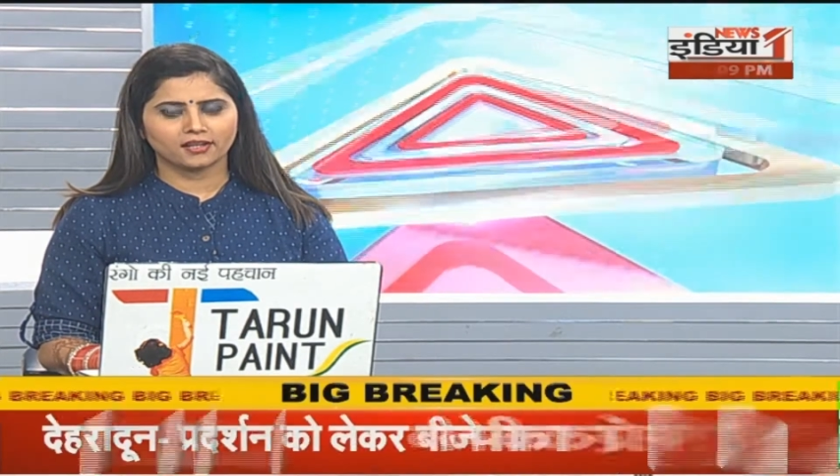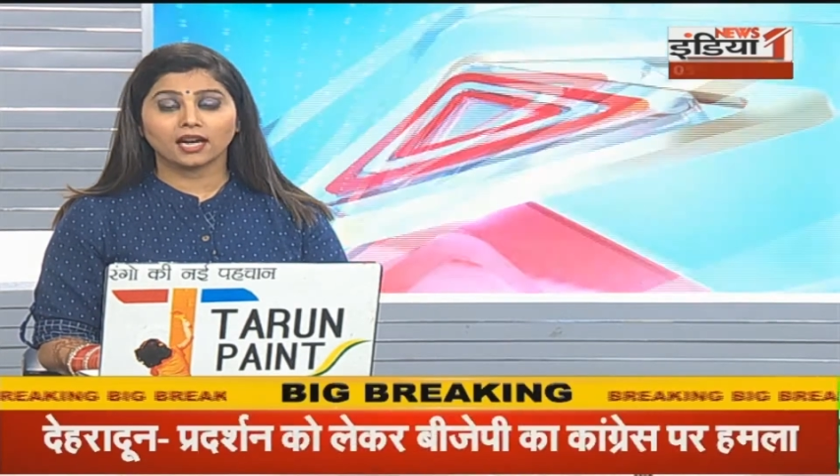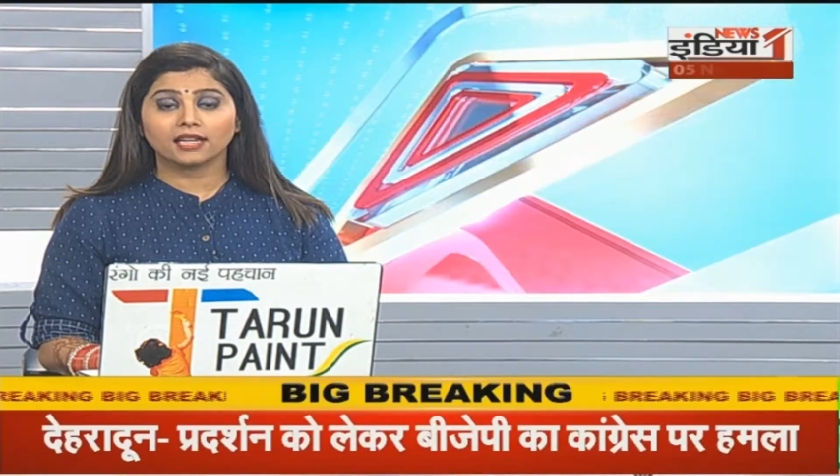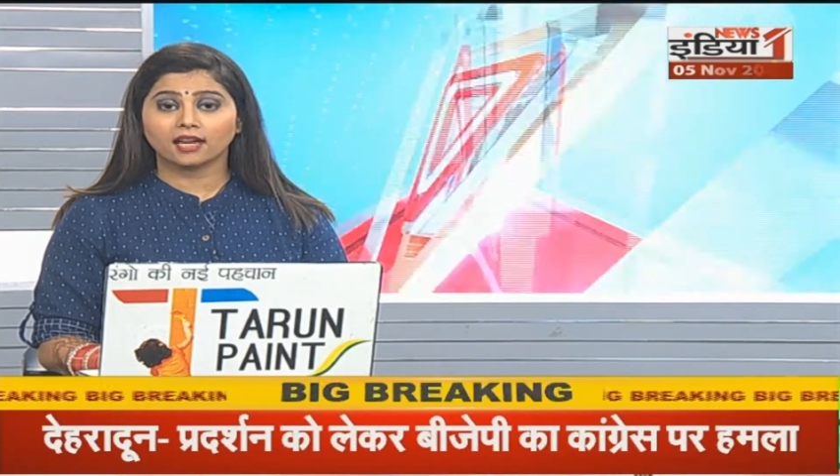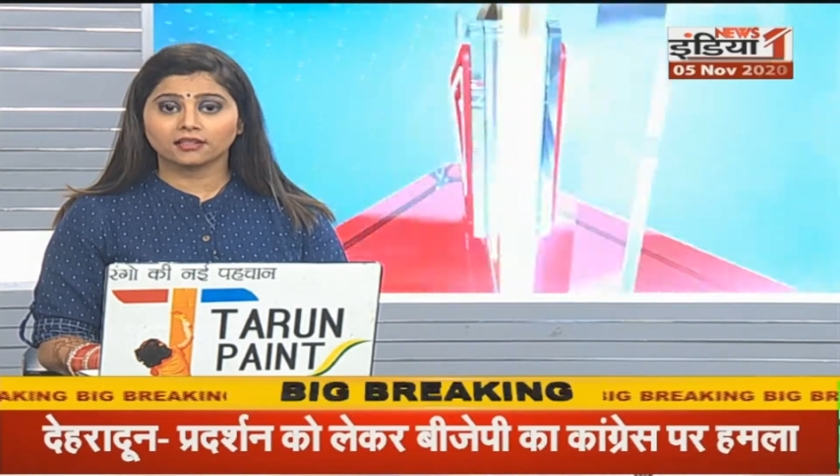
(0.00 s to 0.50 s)

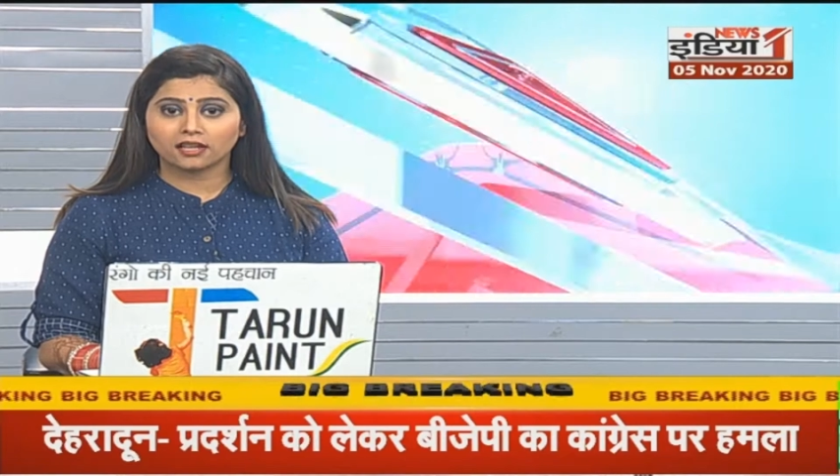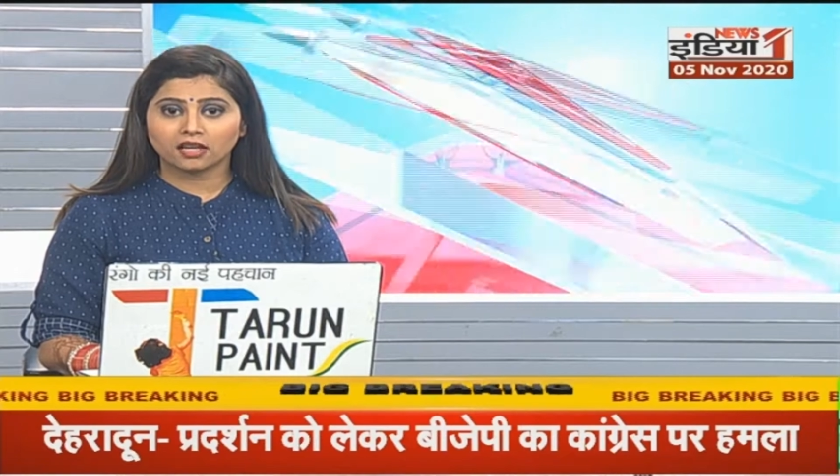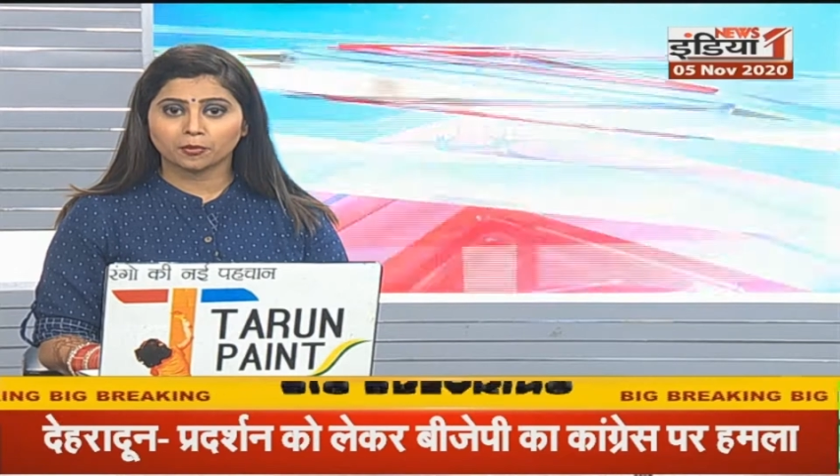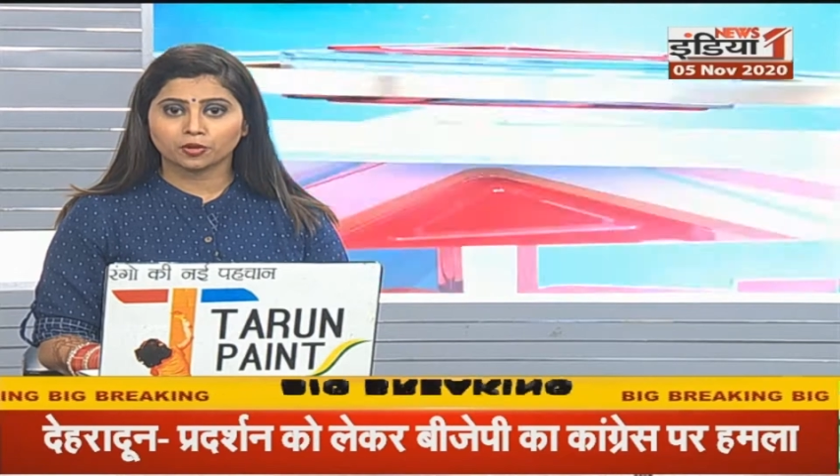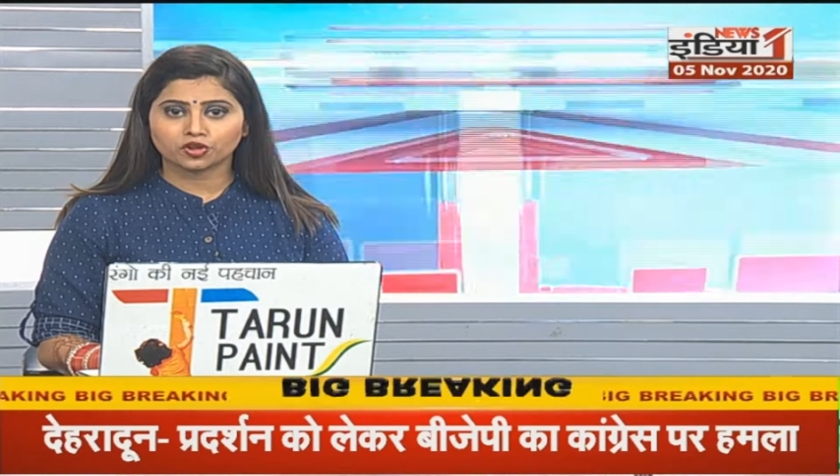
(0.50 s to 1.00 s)
लगातार
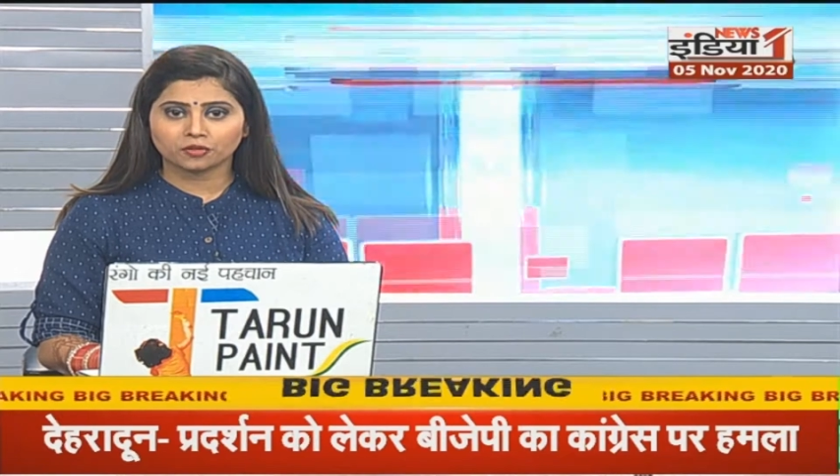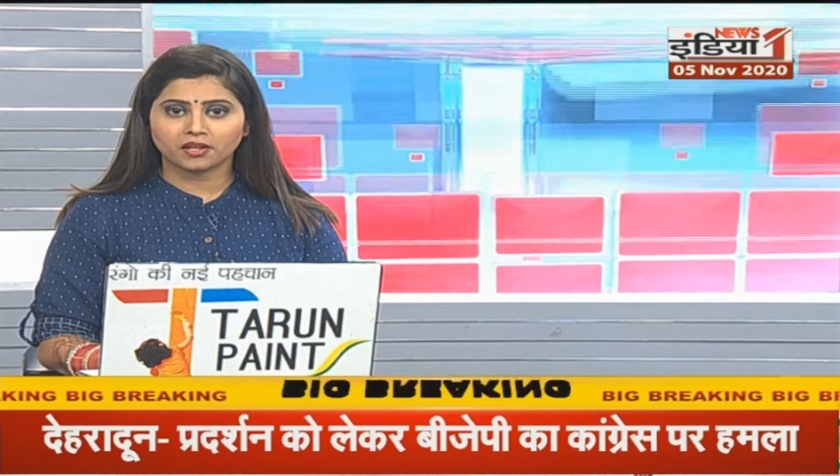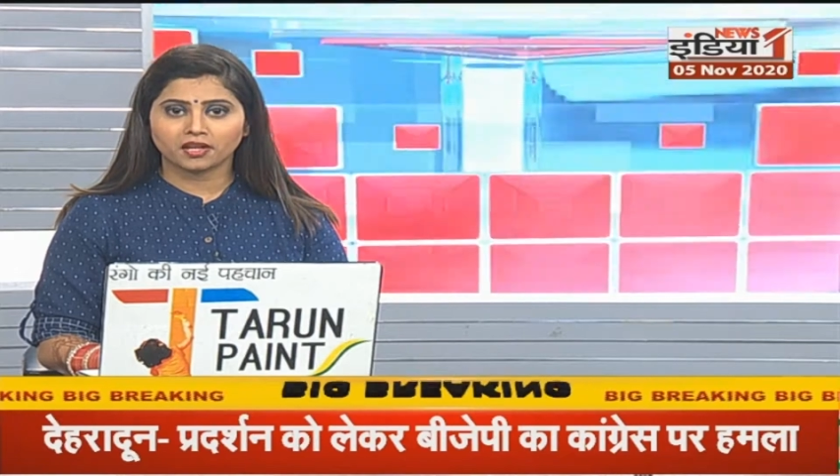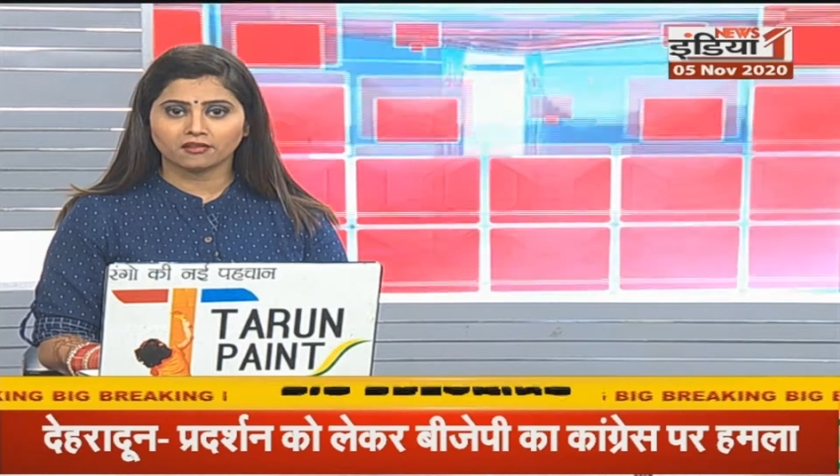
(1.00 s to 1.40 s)
धरना प्रदर्शन भी कर